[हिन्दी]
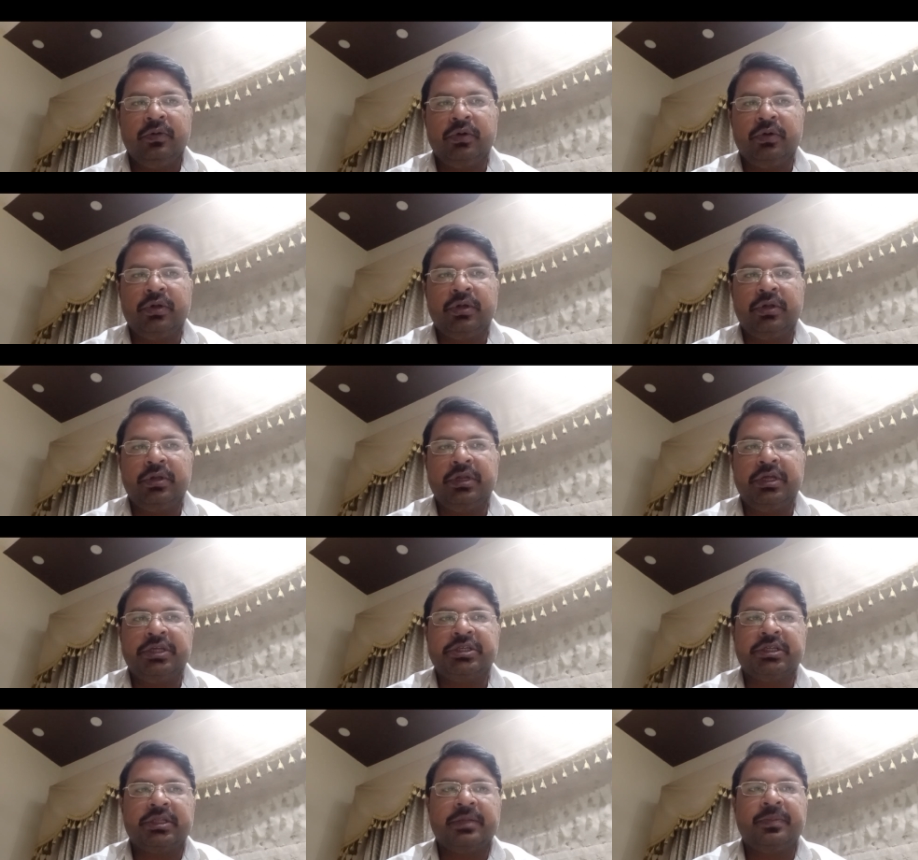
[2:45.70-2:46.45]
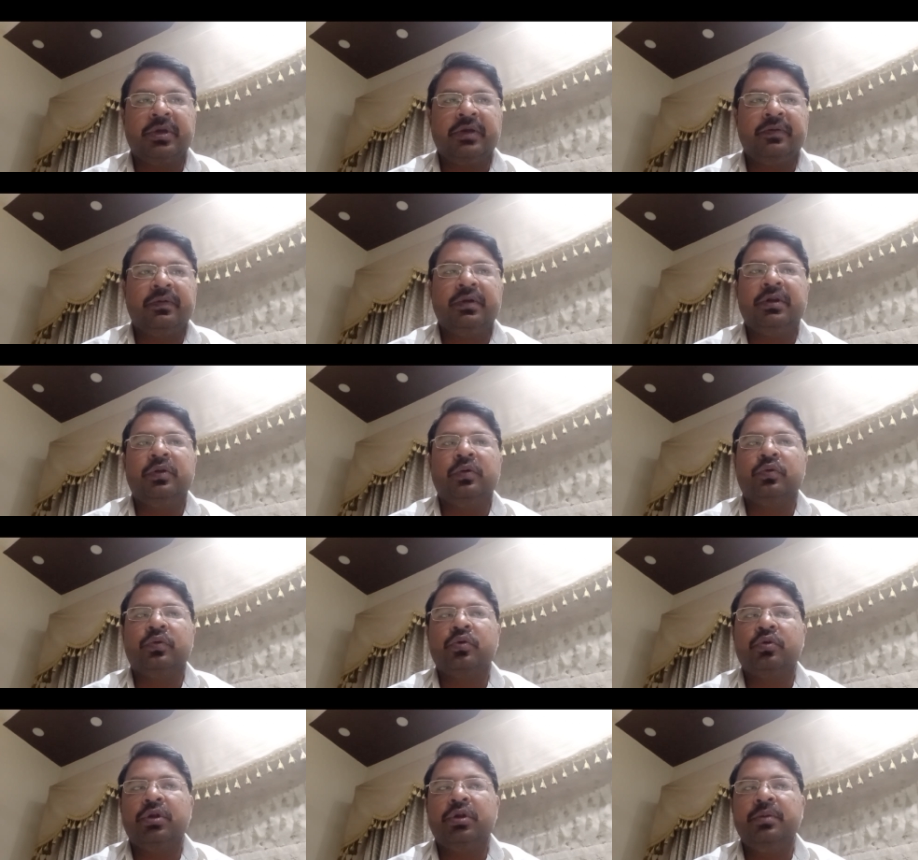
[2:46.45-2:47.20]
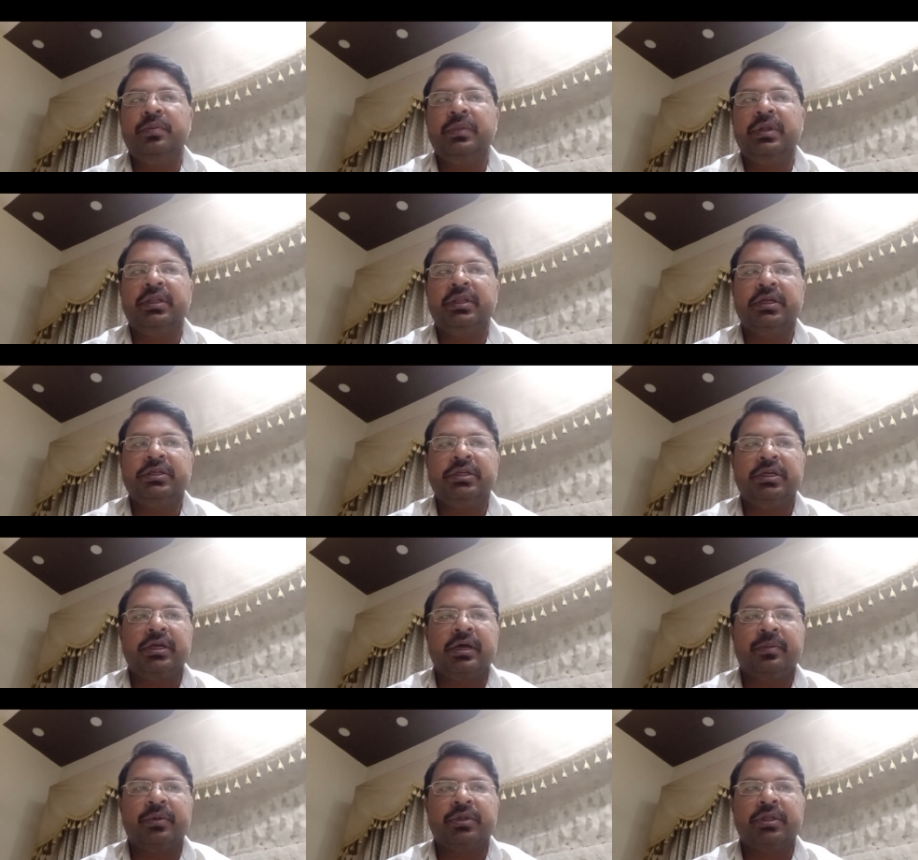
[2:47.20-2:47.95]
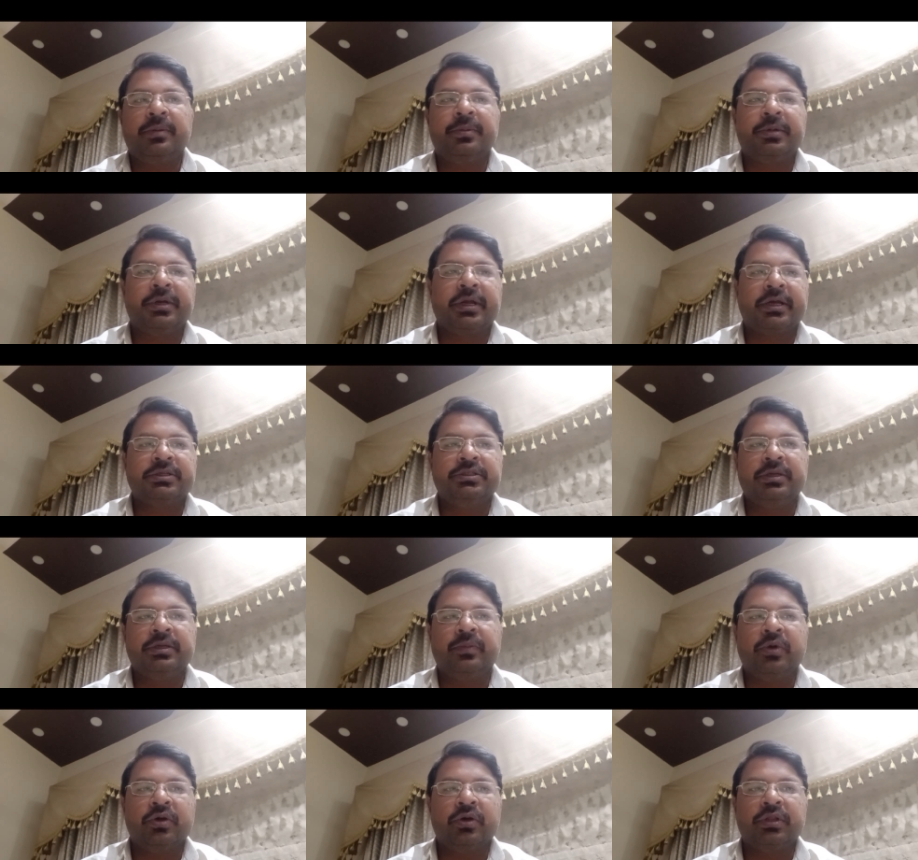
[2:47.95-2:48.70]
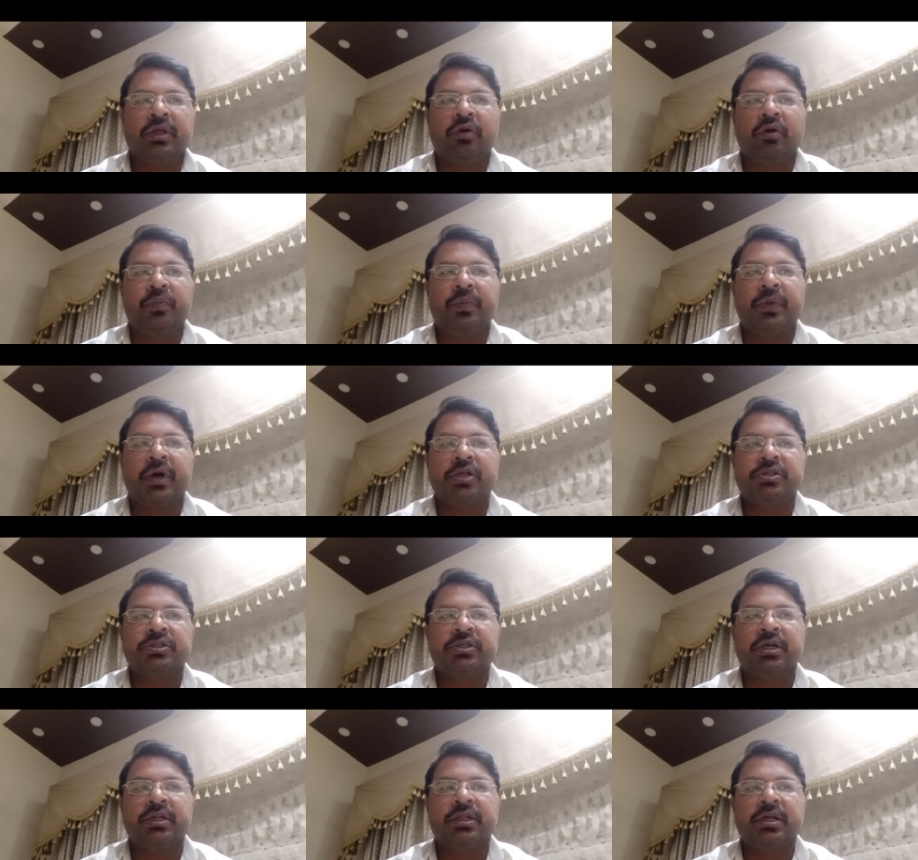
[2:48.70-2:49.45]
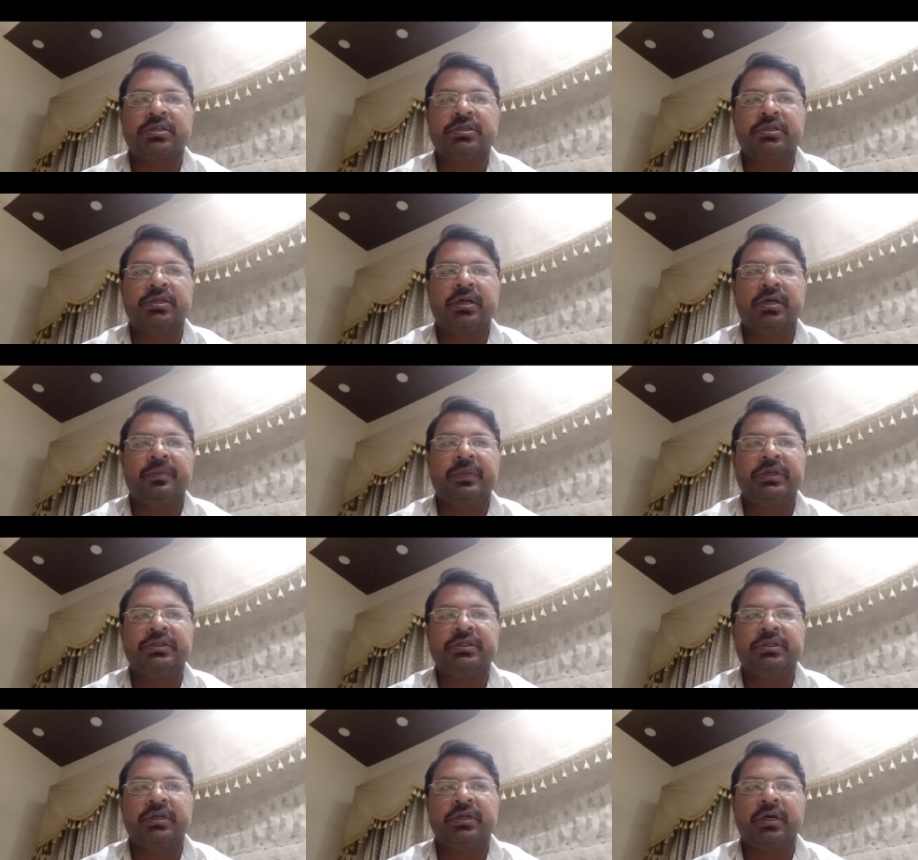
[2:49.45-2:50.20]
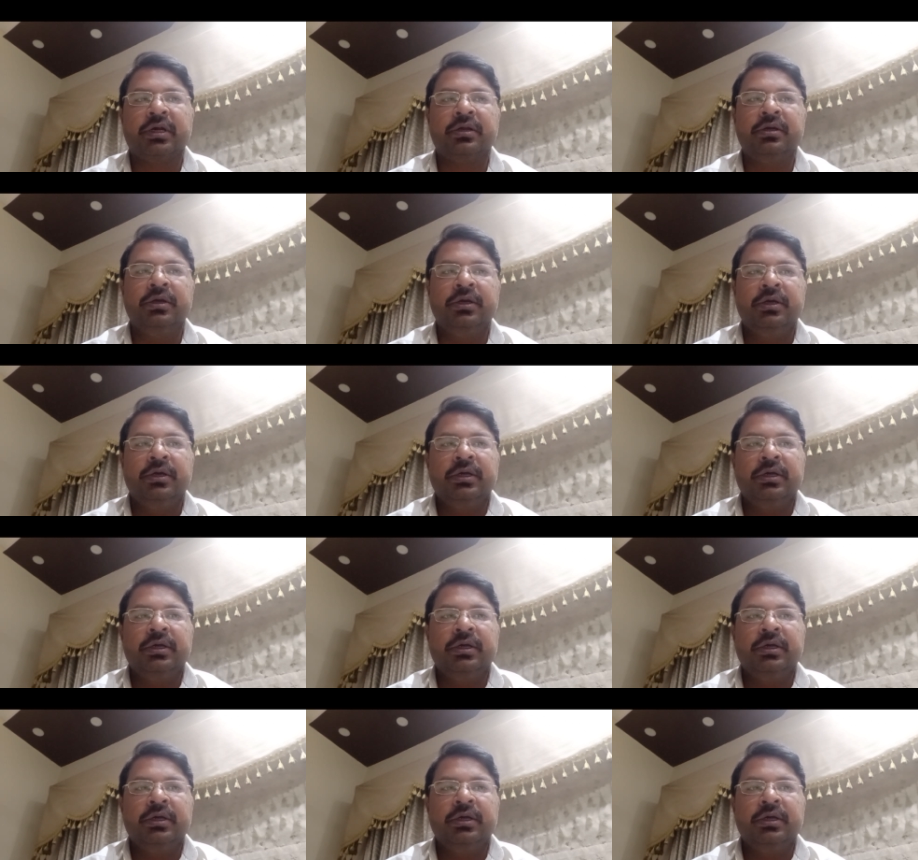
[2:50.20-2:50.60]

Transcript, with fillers: और नीचे तबके वाले लोगों को नहीं मिलते जिनका मतलब टैक्स जमा होता है वो पाँच हज़ार दस हज़ार बीस हज़ार